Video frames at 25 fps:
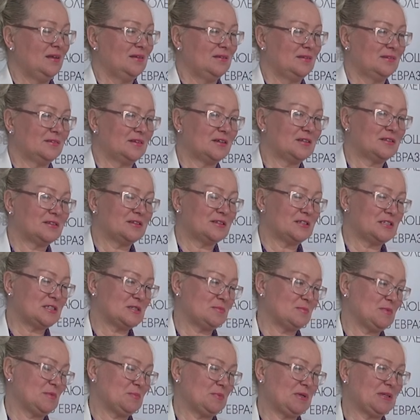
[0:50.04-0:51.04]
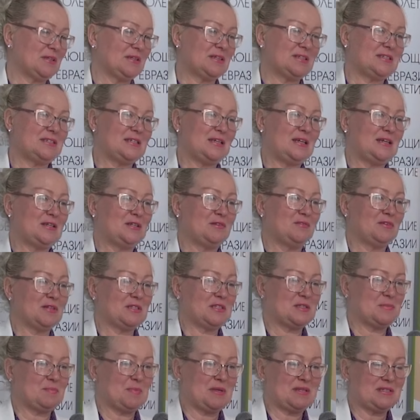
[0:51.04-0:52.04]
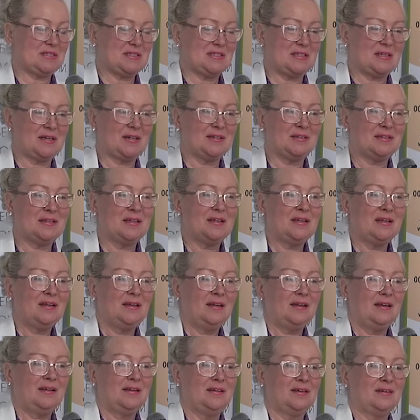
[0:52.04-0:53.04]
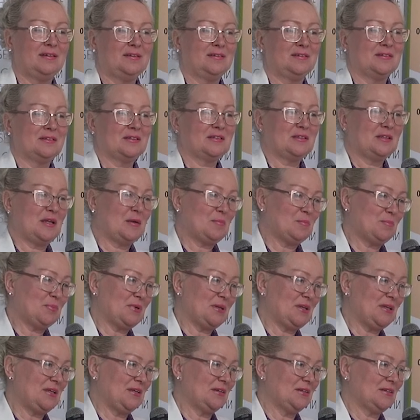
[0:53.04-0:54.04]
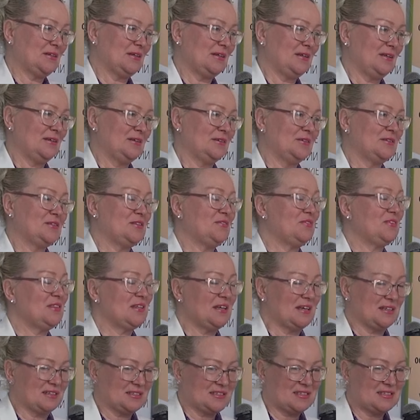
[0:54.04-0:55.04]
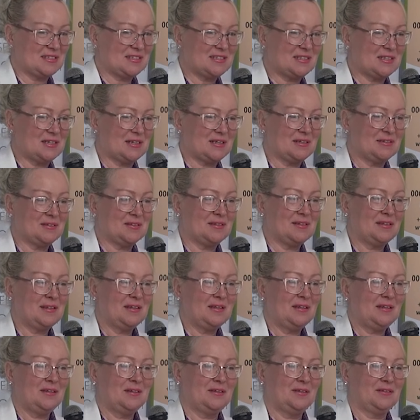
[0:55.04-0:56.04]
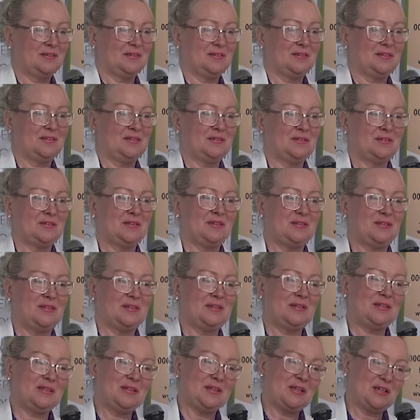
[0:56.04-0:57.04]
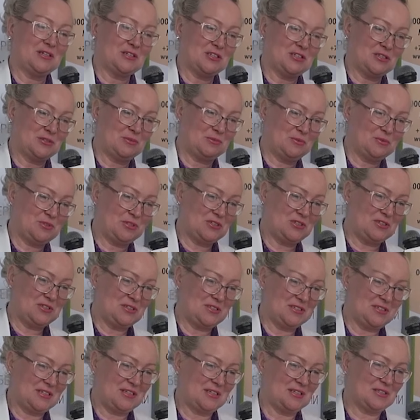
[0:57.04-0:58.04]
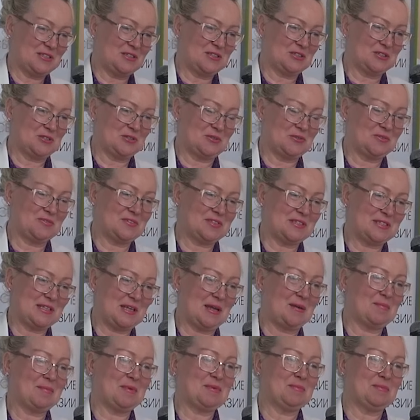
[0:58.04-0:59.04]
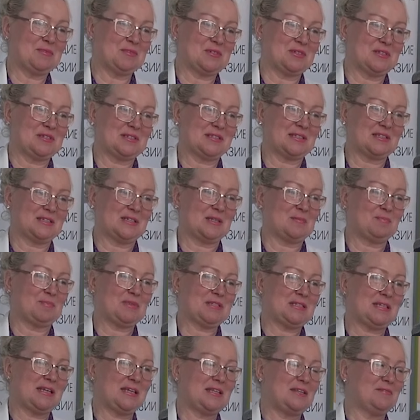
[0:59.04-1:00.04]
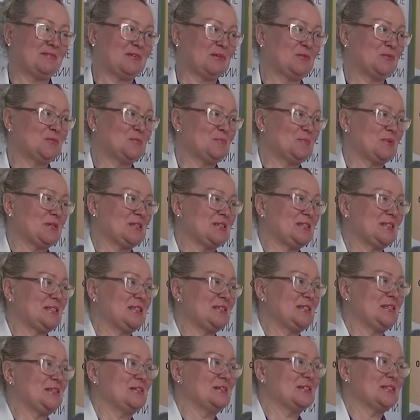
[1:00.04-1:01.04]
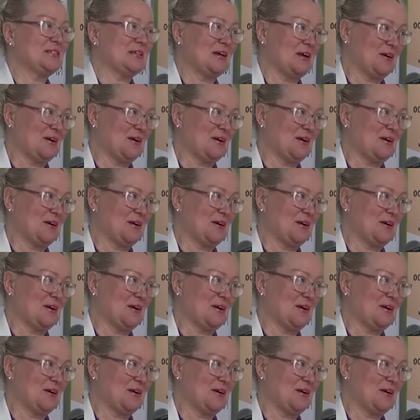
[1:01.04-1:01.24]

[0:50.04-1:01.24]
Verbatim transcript: На Конгресс мы пригласили 25 стран. А, к нам приехали 12 стран. А, и даже очень интересно, что в самый, можно сказать, последний вагон присоединилась